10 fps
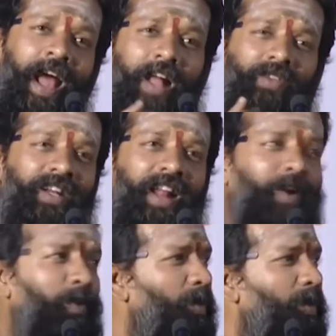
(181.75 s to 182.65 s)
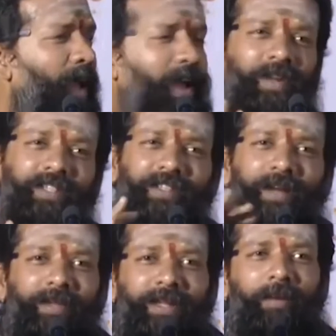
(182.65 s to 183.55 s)
ஆக்சுவலாக நானும் நான் வந்தது
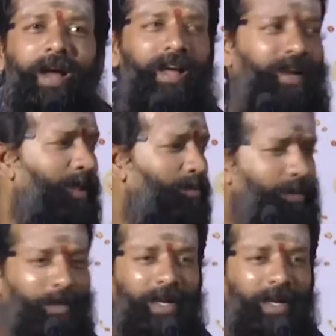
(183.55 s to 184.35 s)
அப்படிதாம்மா ராயபுரம்